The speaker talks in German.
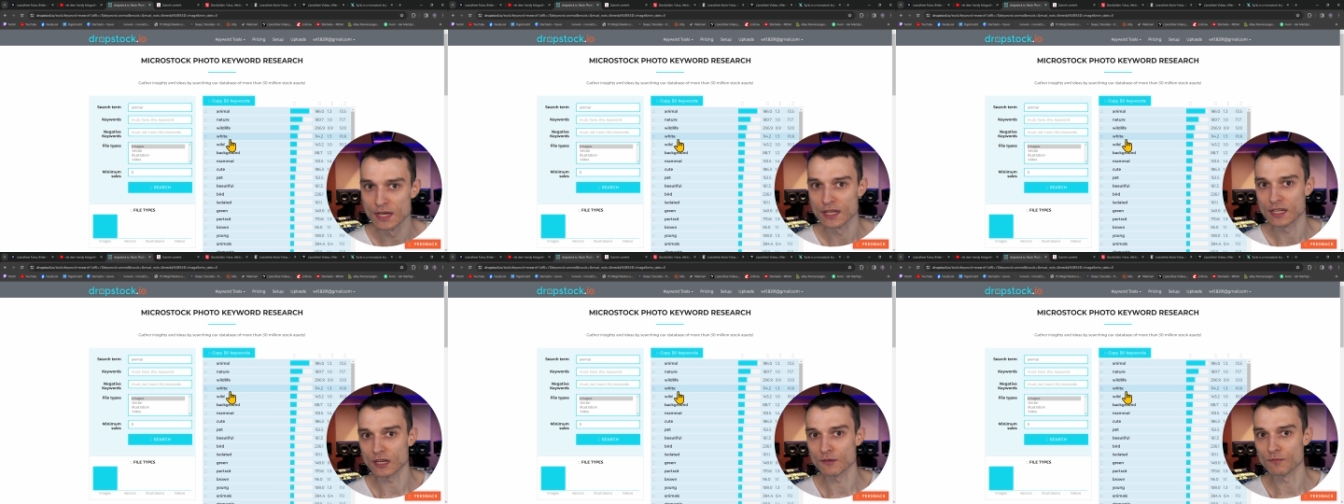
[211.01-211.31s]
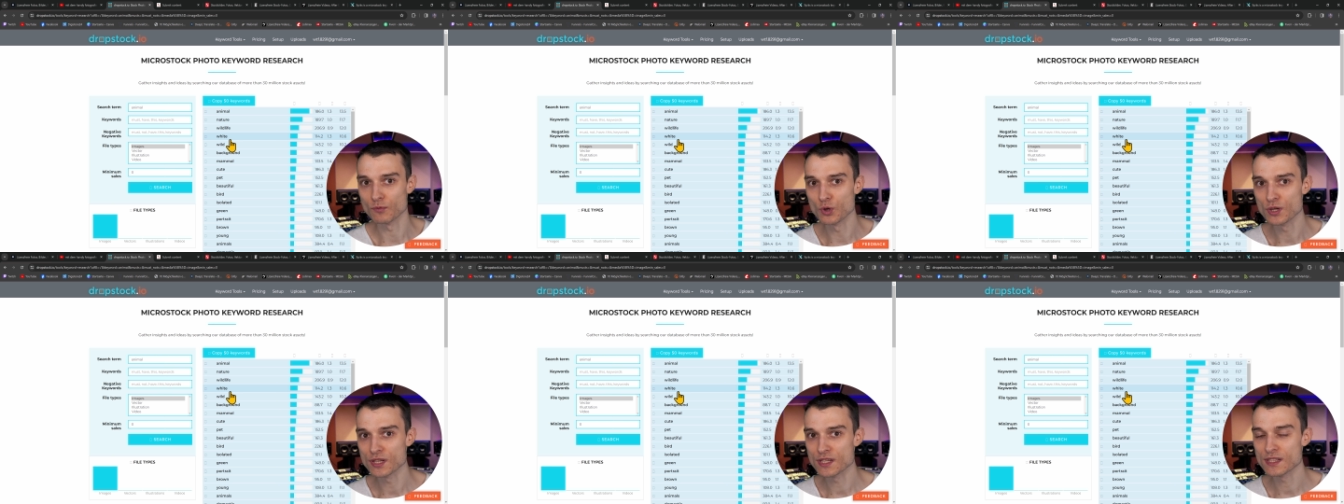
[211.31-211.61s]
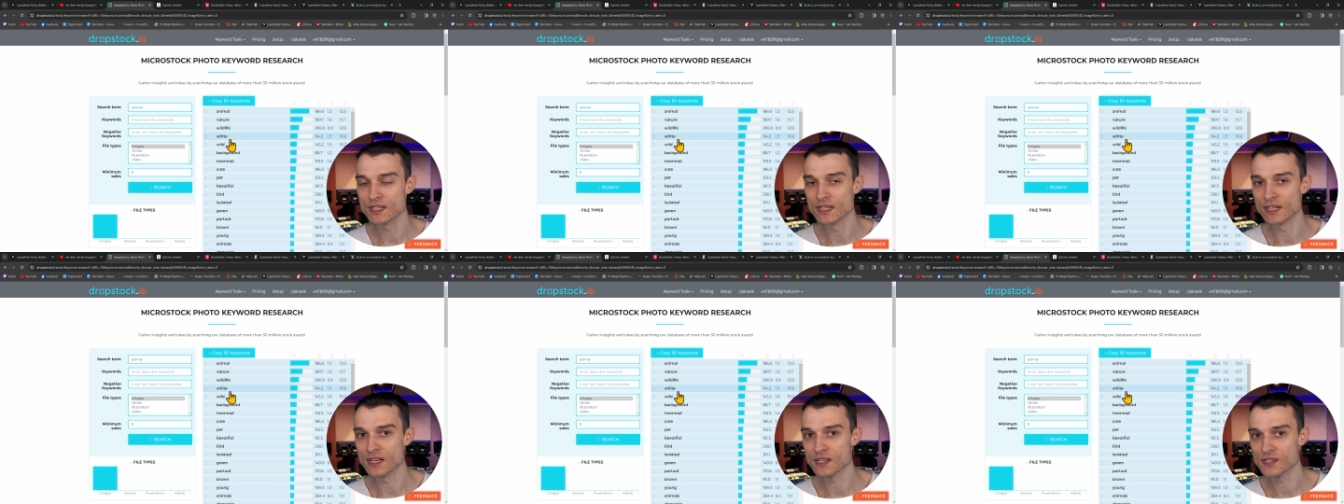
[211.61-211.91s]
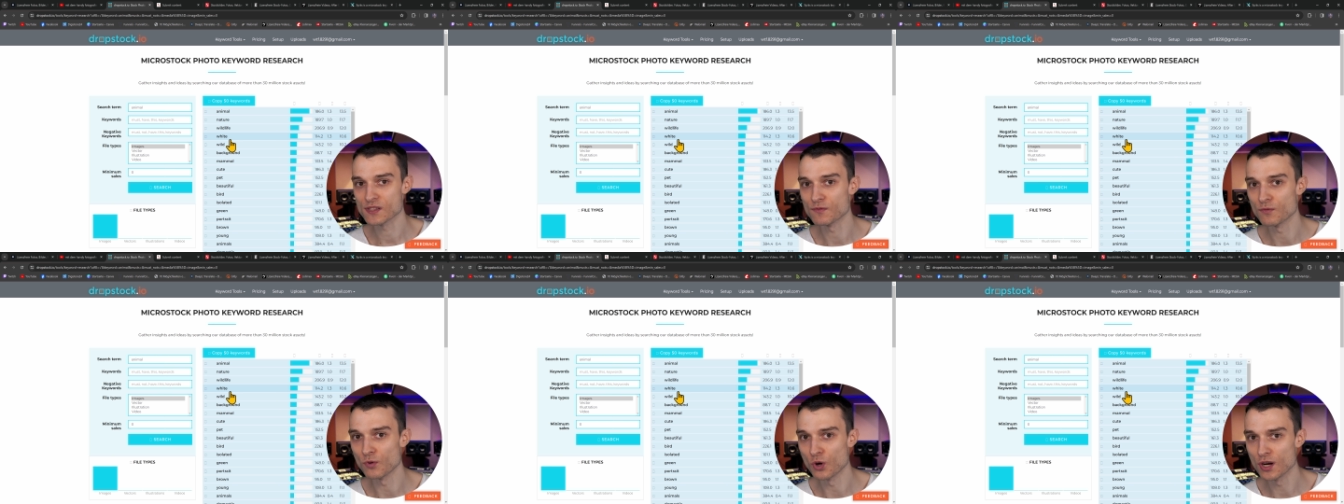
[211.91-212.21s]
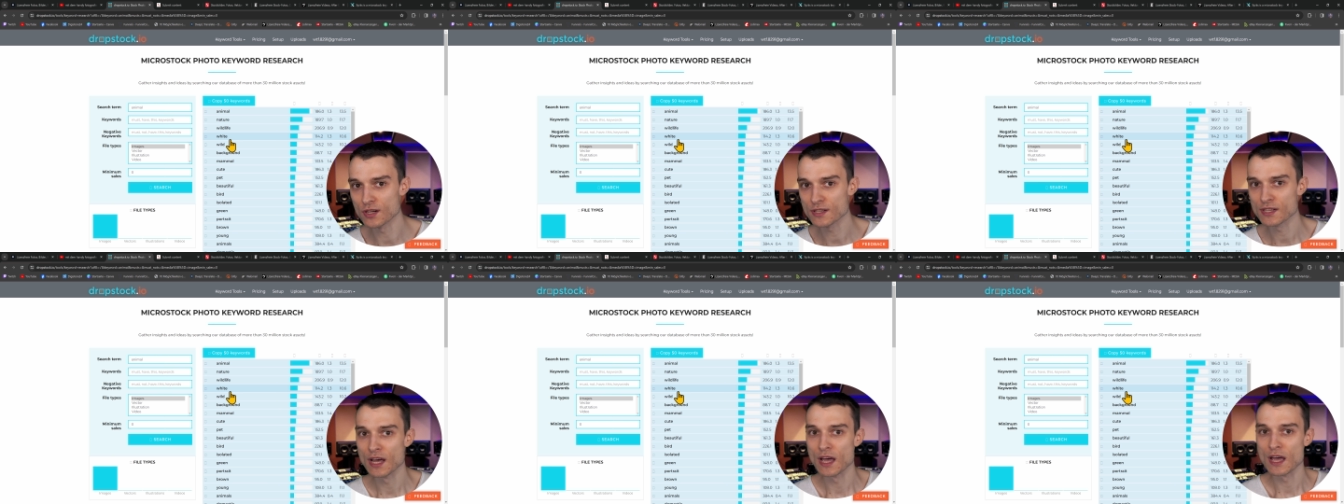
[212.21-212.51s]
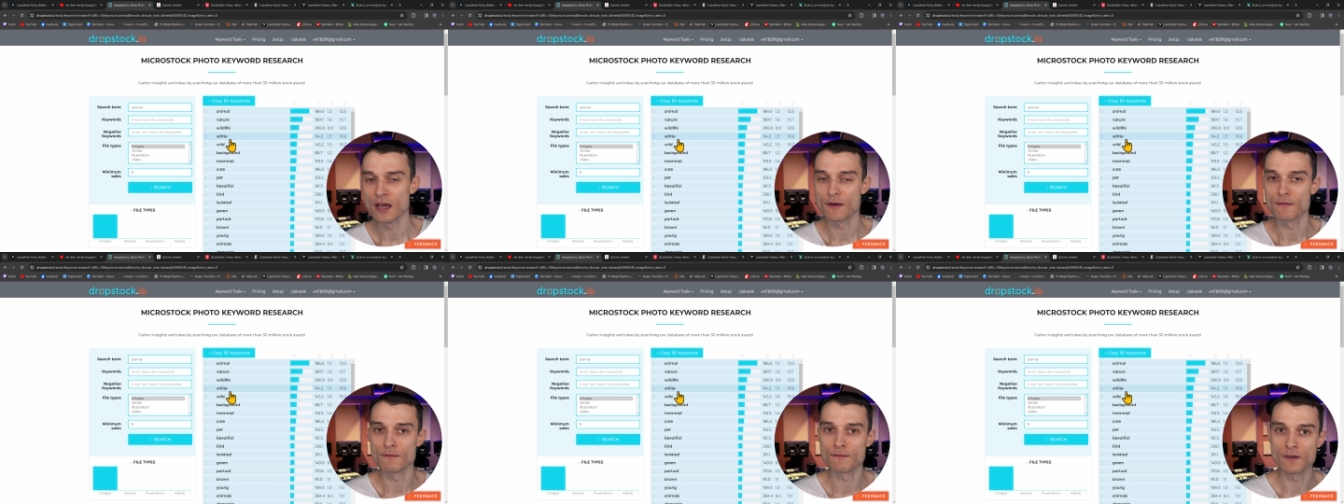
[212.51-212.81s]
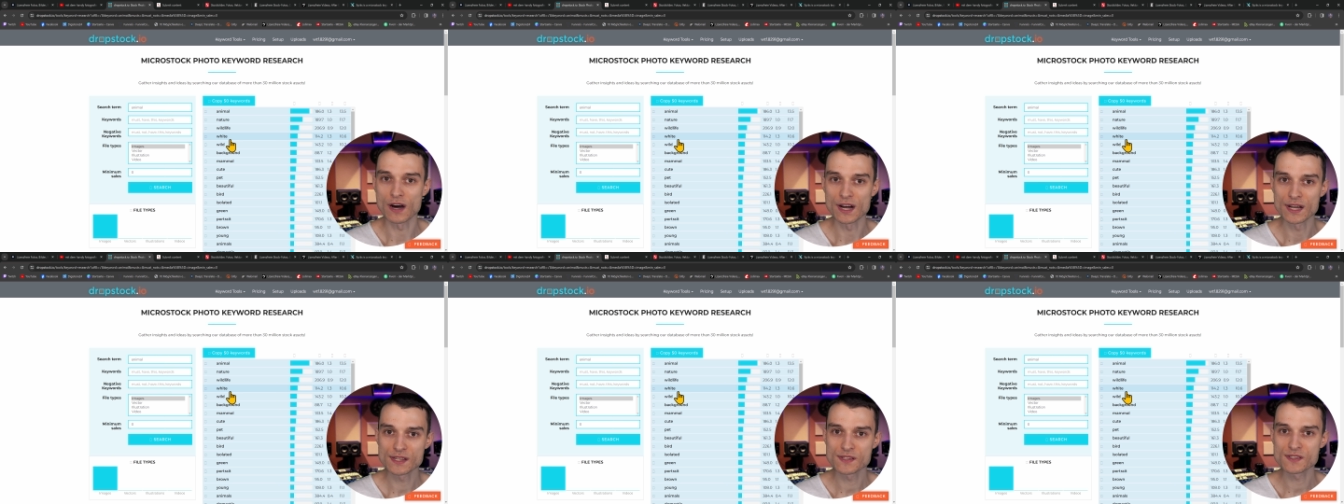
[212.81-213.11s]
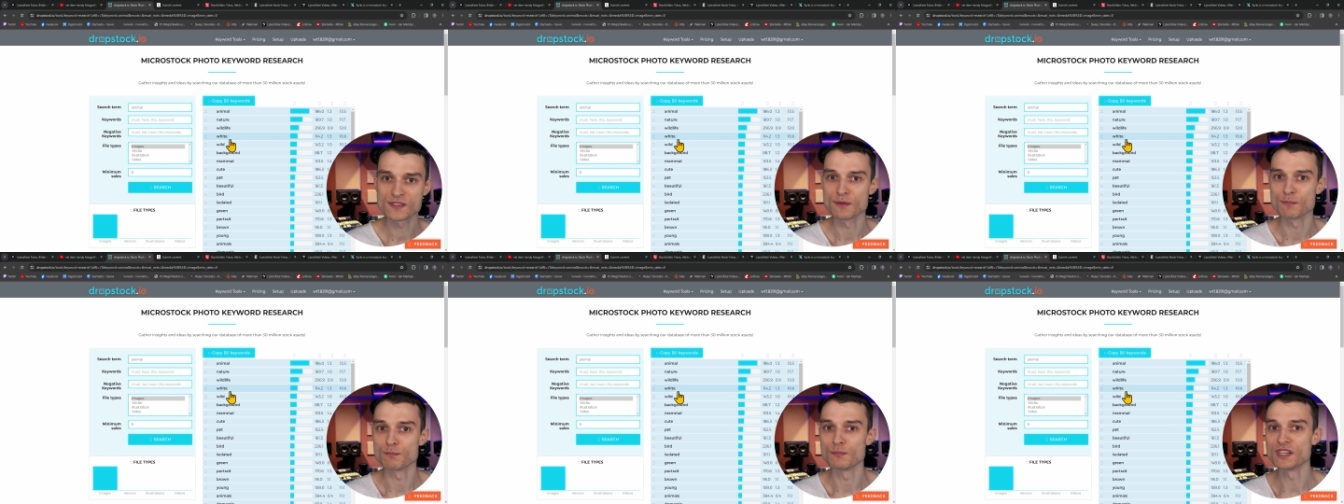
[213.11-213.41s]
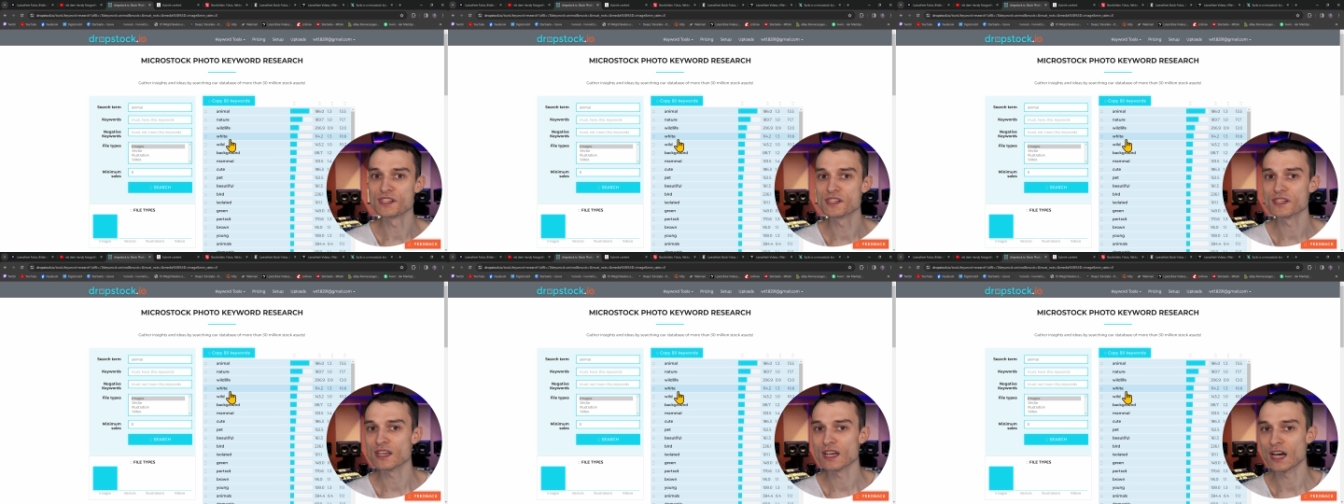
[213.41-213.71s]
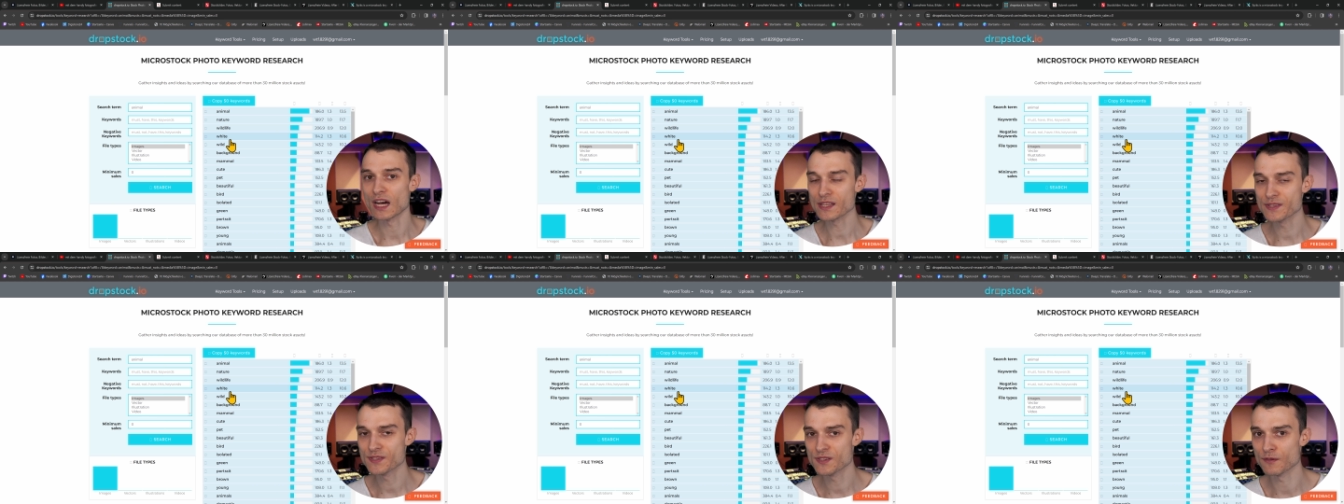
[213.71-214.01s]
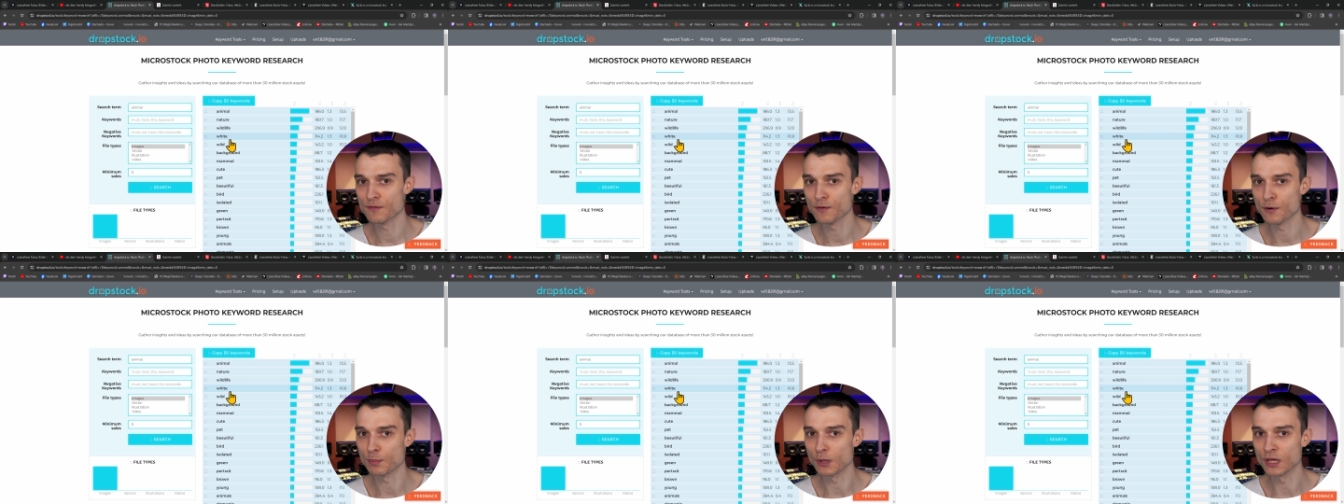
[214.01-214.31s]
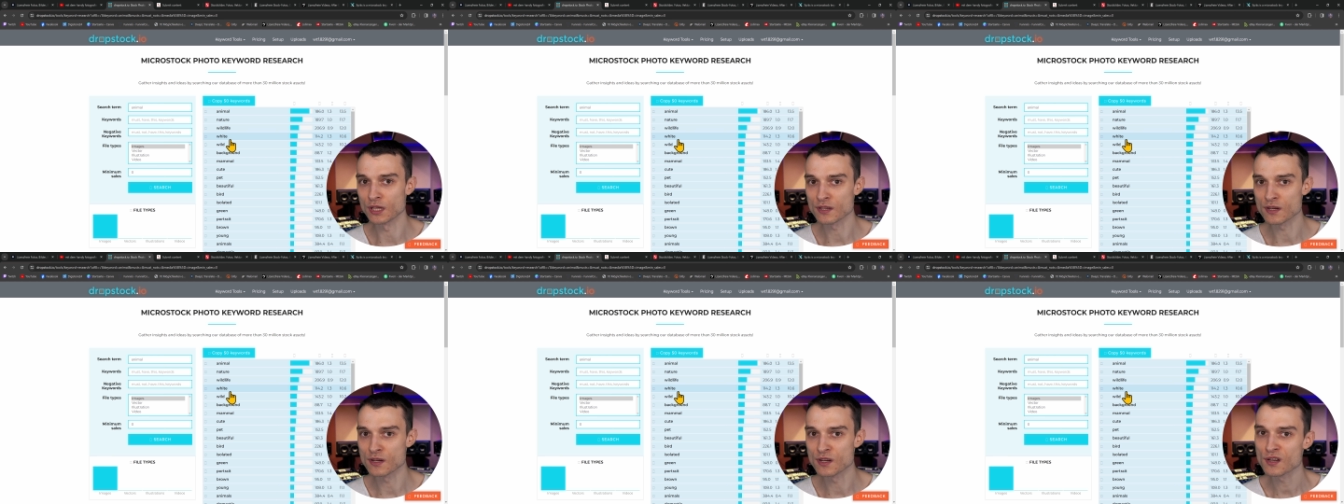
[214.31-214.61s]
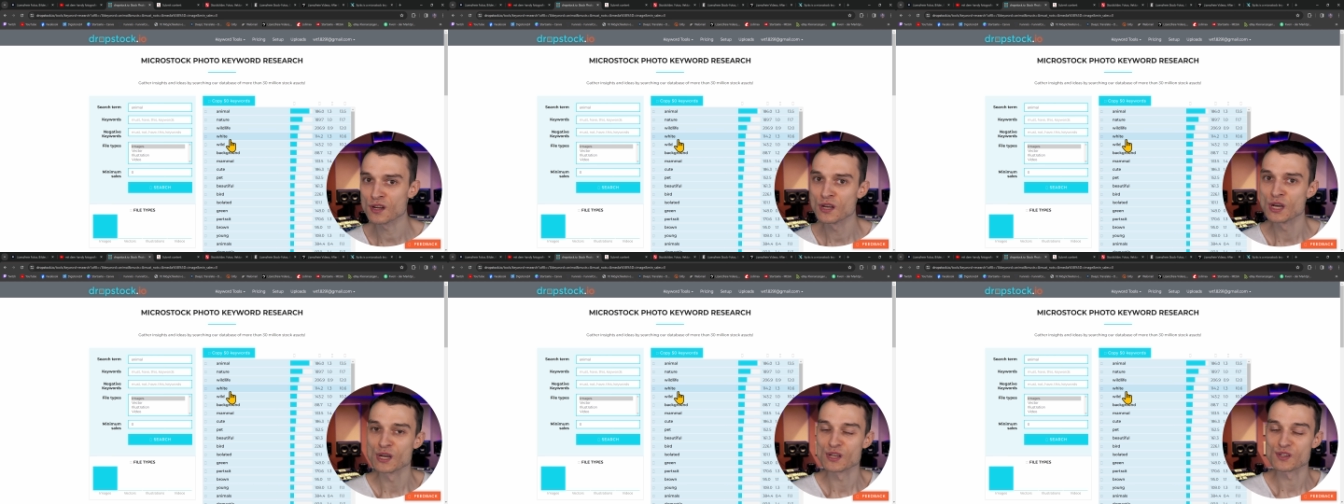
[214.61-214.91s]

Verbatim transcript: dann würde ich hier das Wort weiß mit Katze verbinden,